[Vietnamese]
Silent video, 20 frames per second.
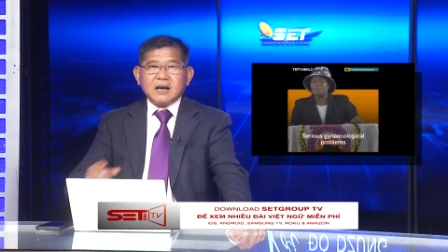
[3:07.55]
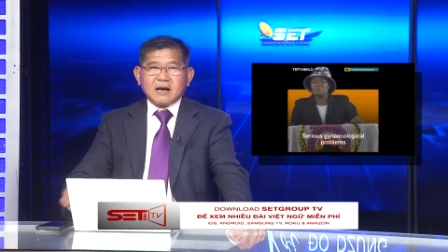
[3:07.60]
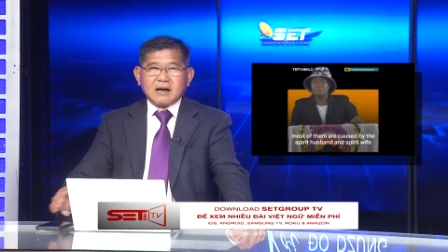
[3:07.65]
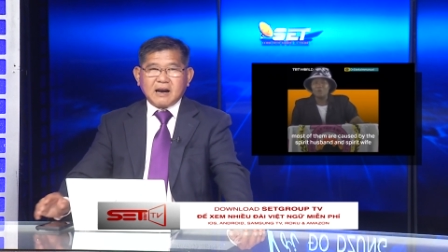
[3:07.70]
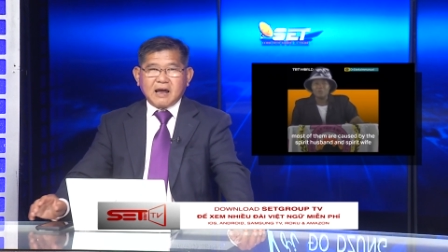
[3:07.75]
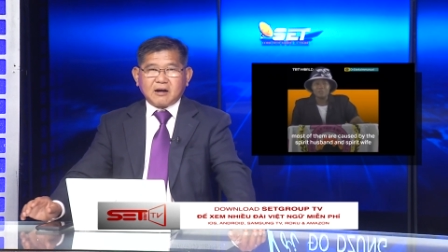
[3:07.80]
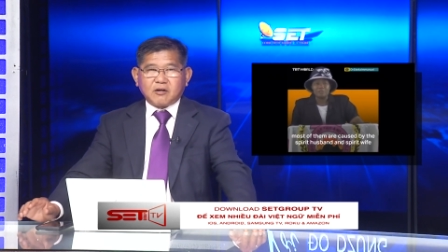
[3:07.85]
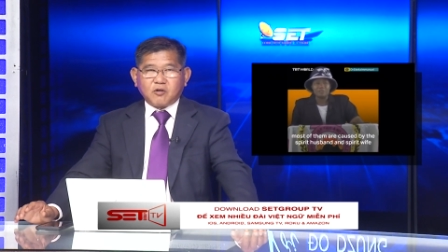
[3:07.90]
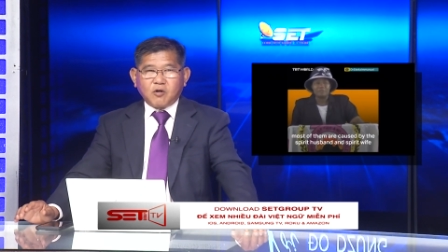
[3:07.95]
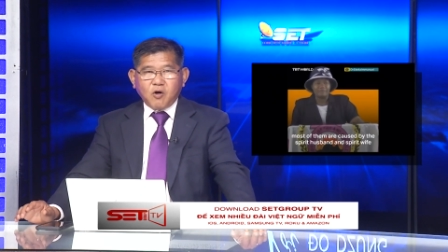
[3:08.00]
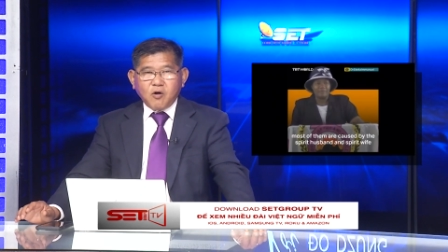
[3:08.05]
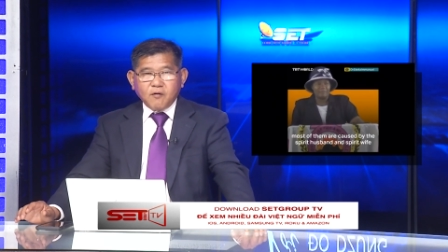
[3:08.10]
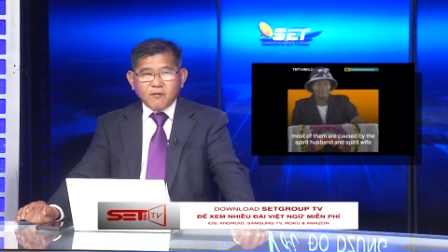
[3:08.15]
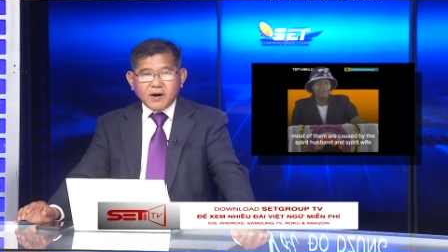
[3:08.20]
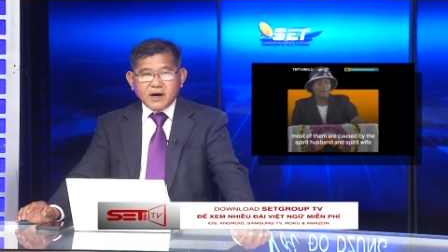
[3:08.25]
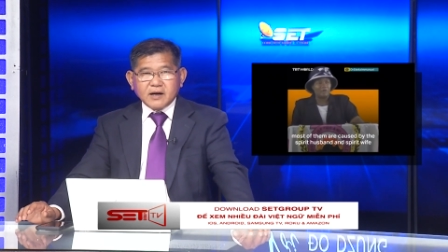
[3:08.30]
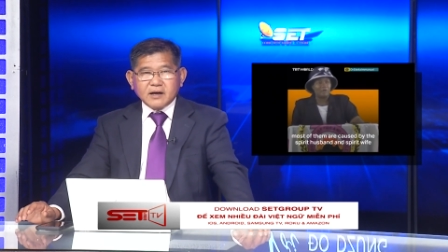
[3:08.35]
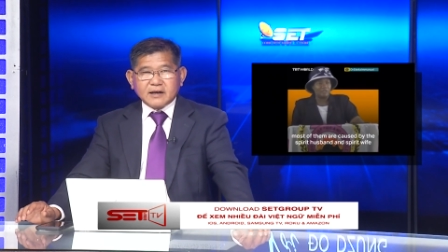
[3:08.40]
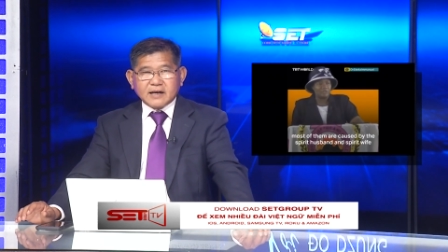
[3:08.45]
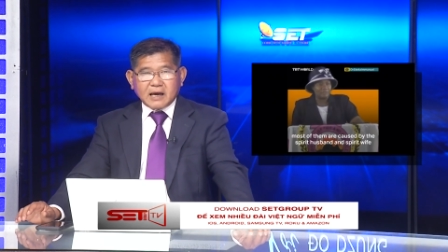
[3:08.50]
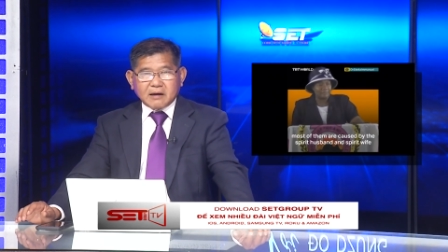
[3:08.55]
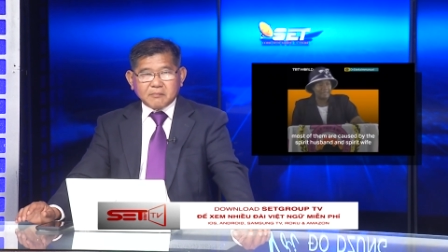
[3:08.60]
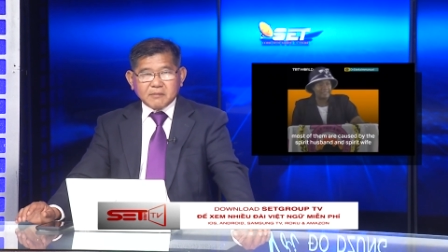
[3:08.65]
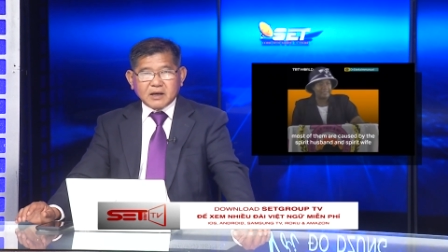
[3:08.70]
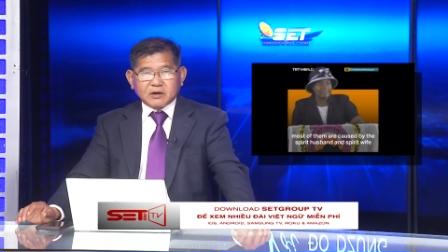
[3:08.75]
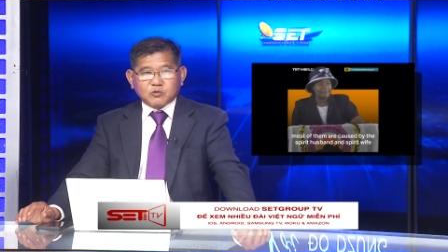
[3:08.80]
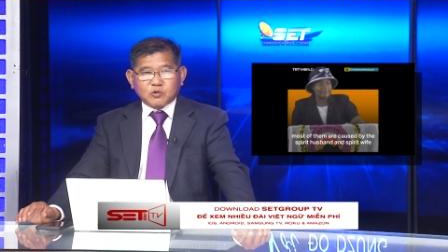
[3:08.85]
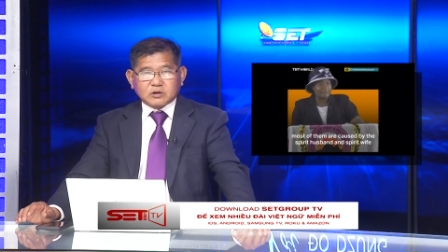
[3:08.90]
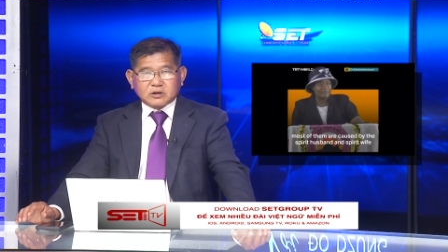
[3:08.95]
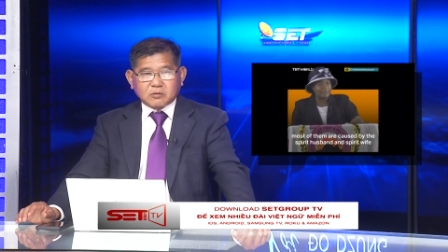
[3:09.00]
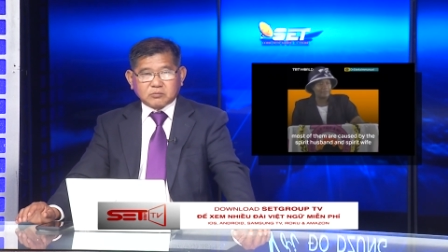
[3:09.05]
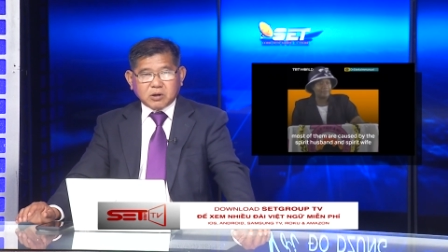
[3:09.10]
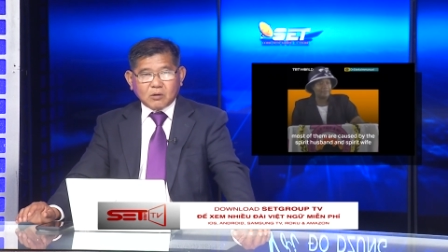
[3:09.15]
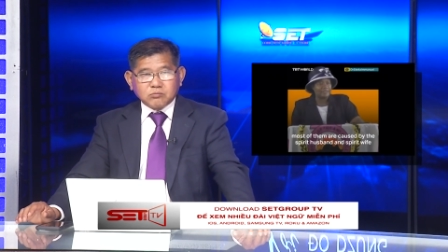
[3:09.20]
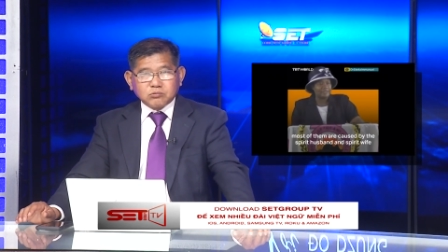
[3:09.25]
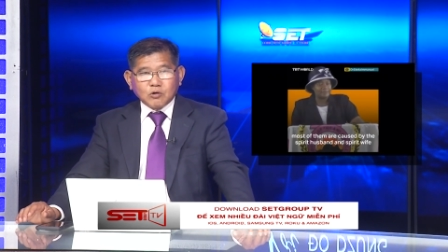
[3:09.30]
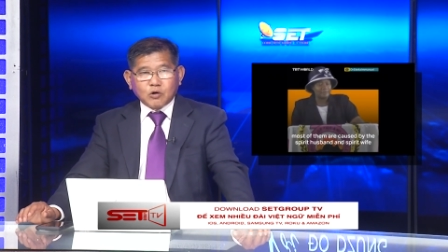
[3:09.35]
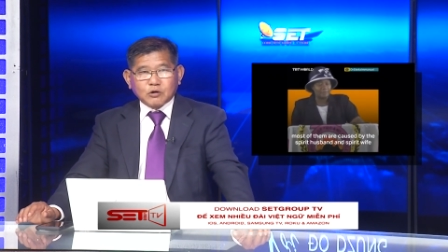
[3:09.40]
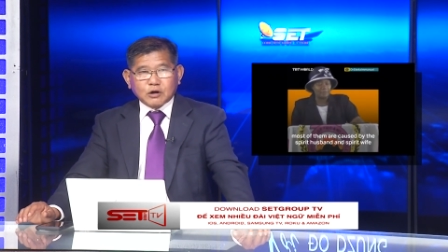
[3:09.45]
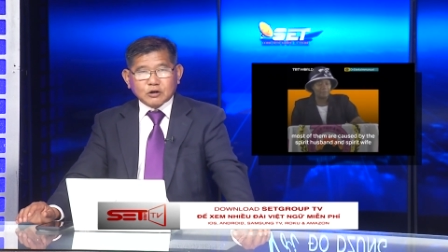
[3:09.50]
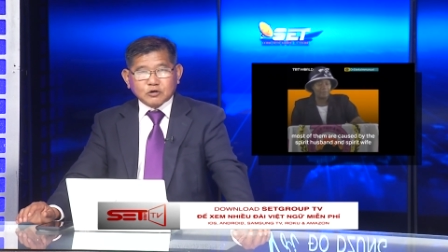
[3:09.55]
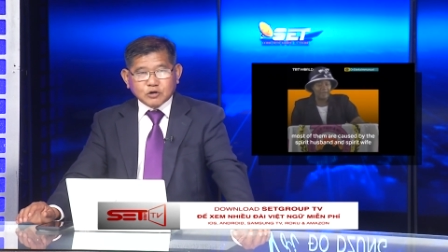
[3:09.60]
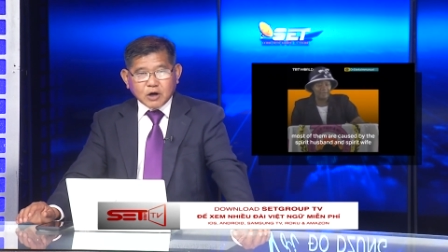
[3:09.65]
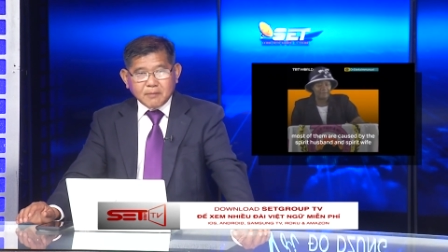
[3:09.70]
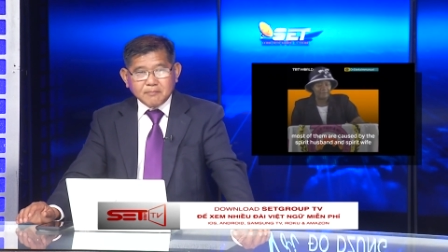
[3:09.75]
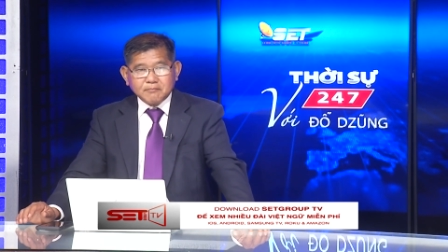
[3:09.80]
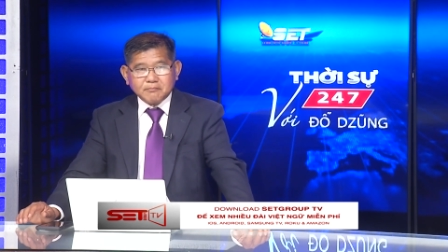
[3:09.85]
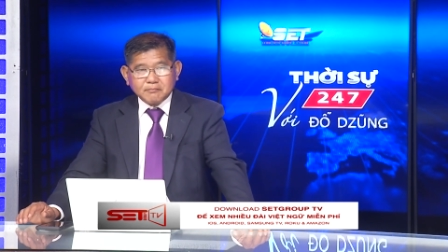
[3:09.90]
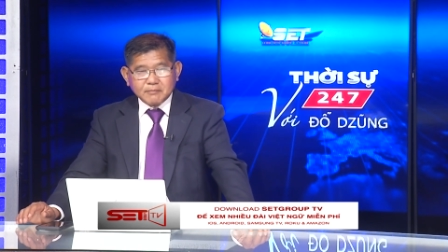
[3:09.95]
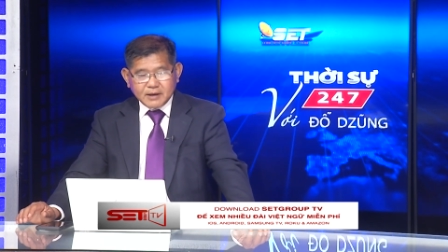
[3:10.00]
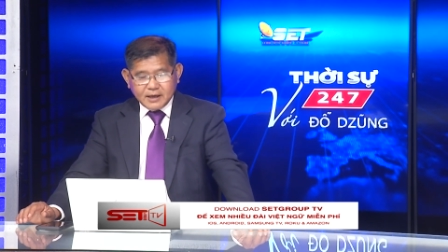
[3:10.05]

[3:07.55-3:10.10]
là cố vấn đặc biệt của Tổng thống Donald Trump,